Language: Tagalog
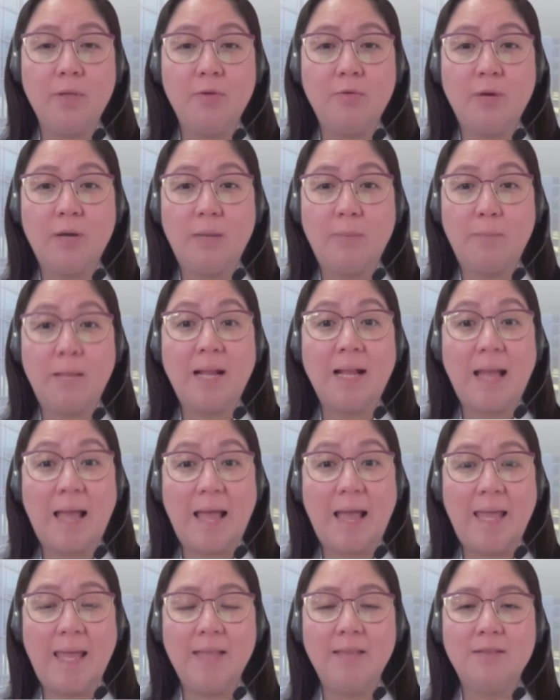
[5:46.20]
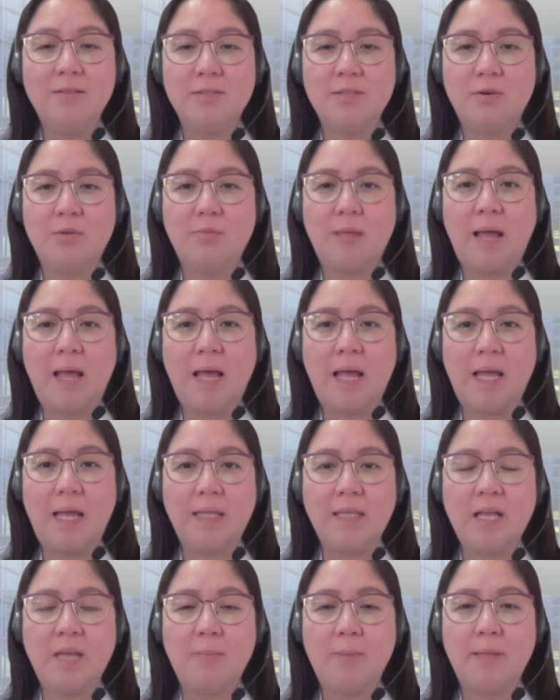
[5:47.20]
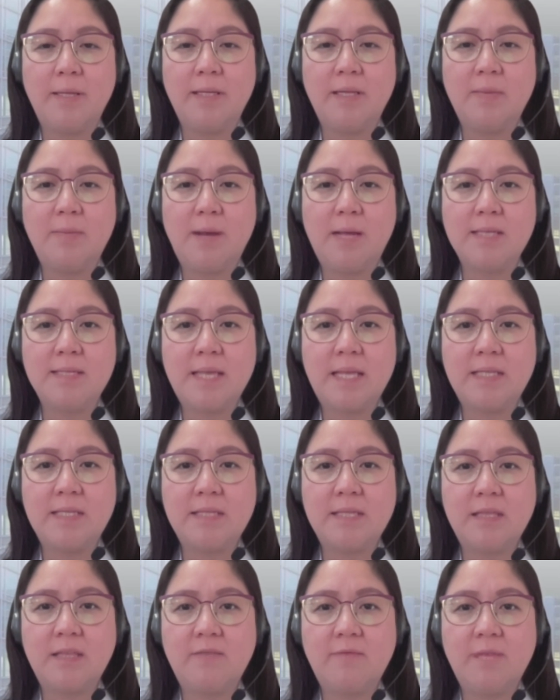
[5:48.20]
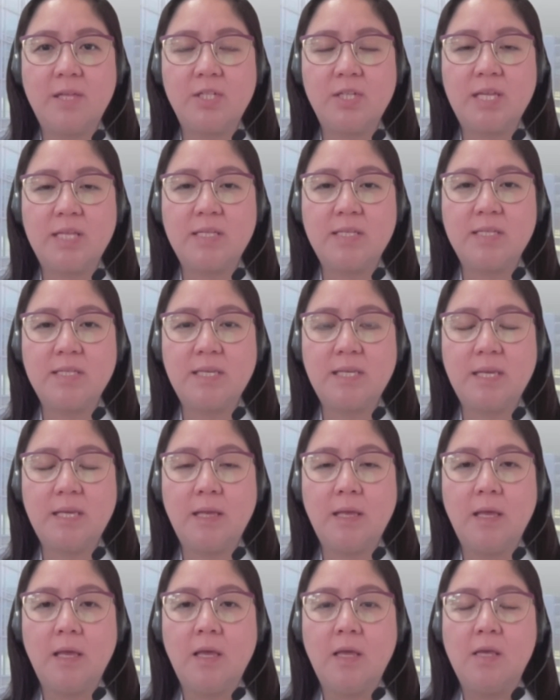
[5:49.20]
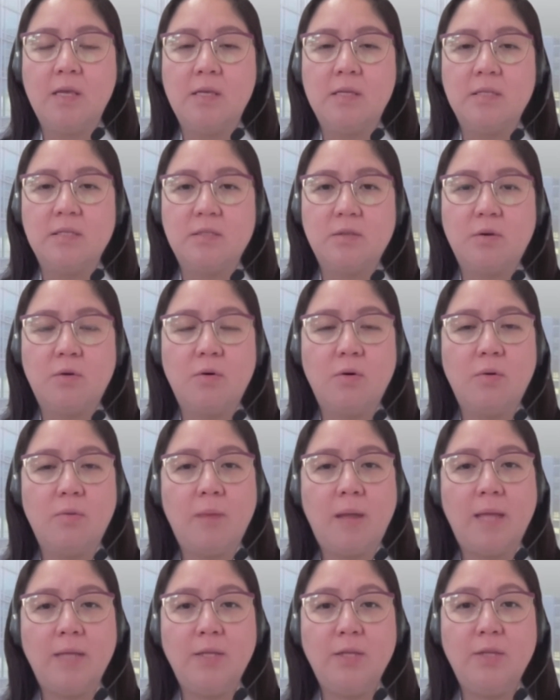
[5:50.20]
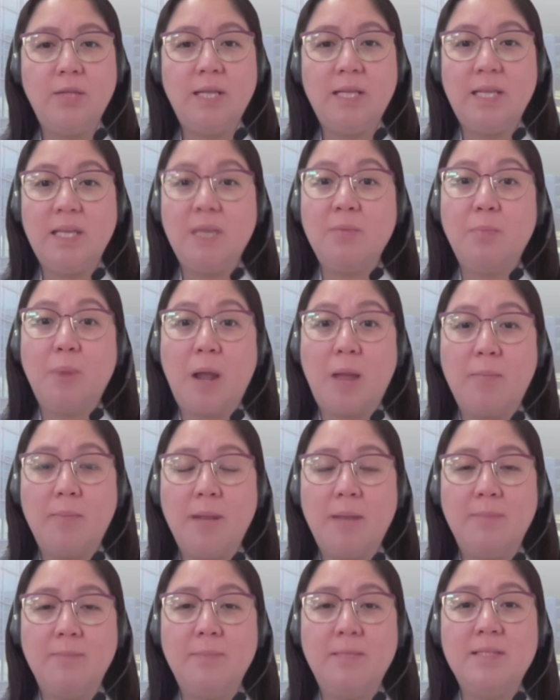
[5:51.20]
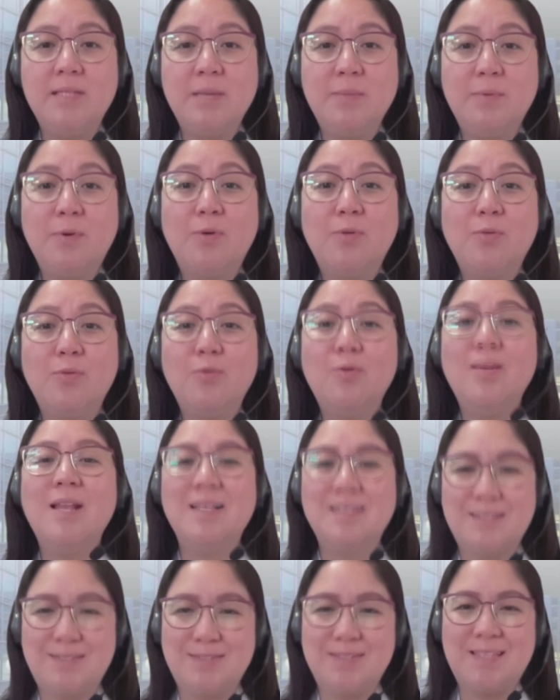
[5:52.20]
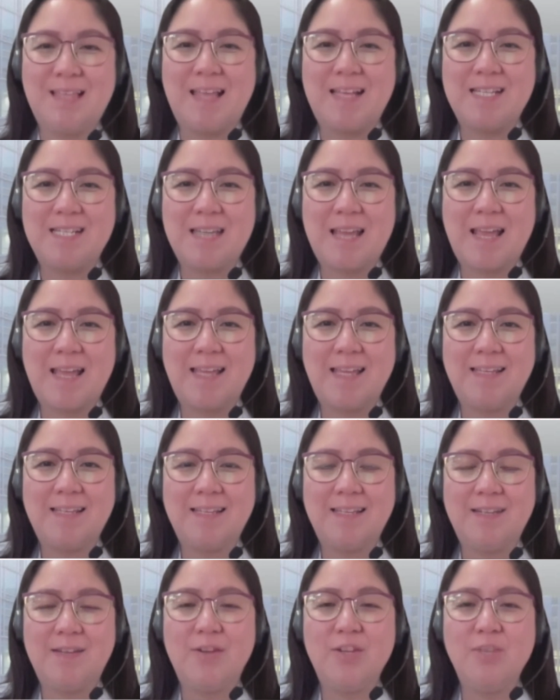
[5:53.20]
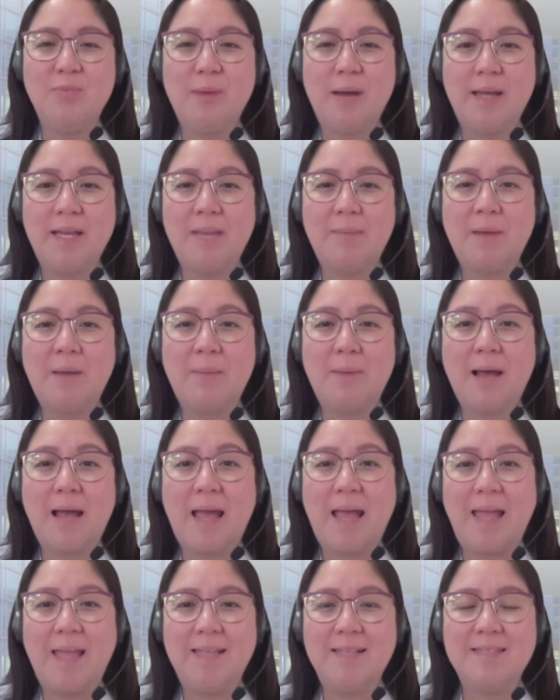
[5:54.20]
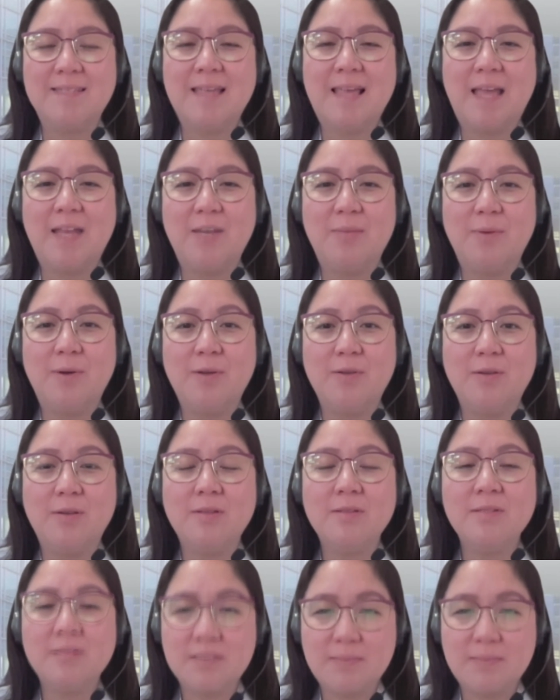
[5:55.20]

po yung pagkain, so makakakita ka pa rin ng mga signs ng deficiency. So, ano yung nagiging problem? Minsan po, kung kulang sa sustansya, no, yung mga napapakain sa ano po, no,